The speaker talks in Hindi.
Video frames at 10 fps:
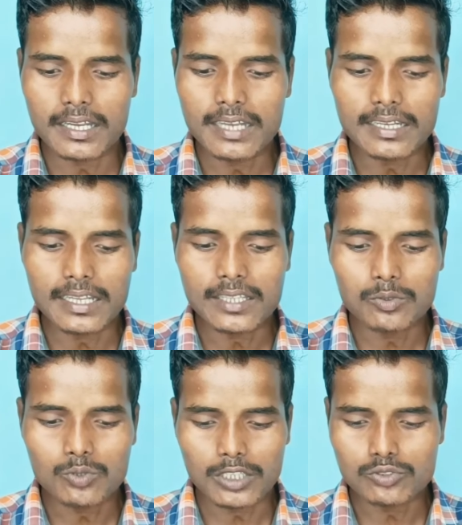डाटा था
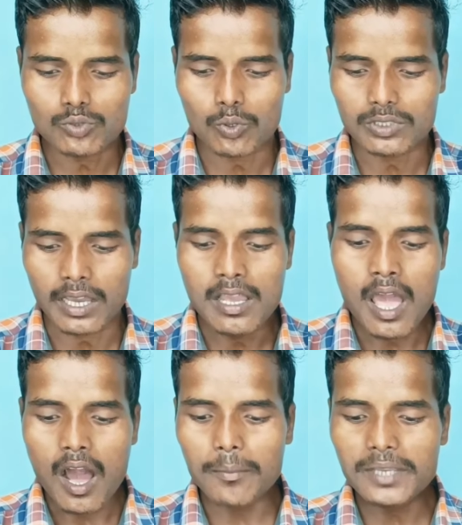वो थोड़ा सा स्लो था
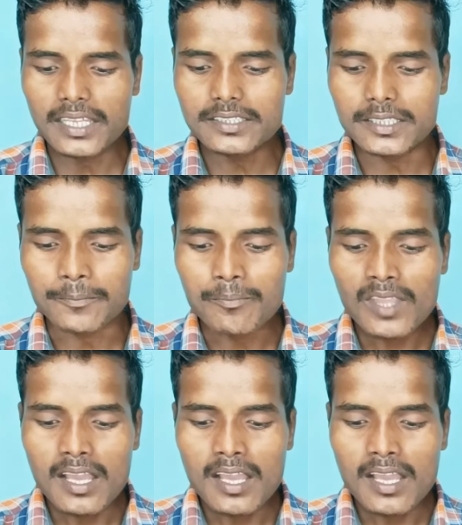अब यहाँ देखिए